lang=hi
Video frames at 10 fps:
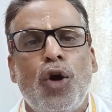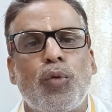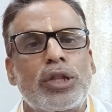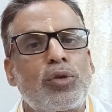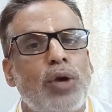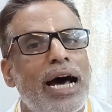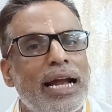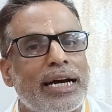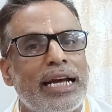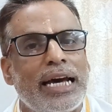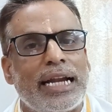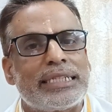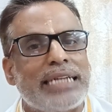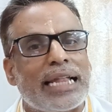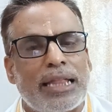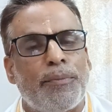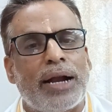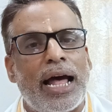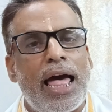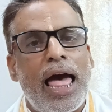वो तुला लग्न है यानी सात नंबर
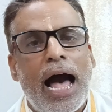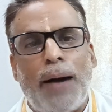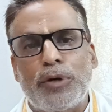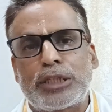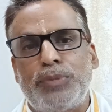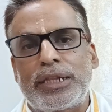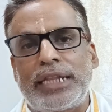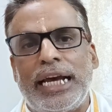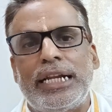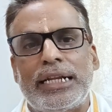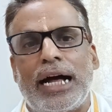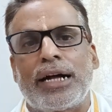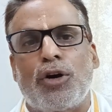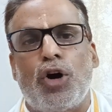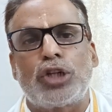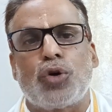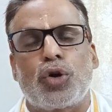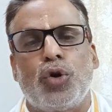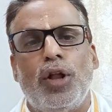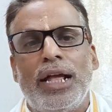है अब उसमें तीन अंक और जोड़
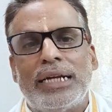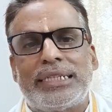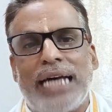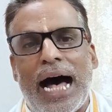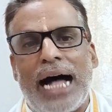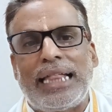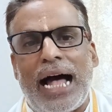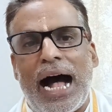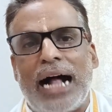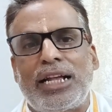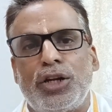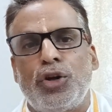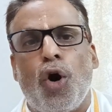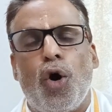दो सात आठ नौ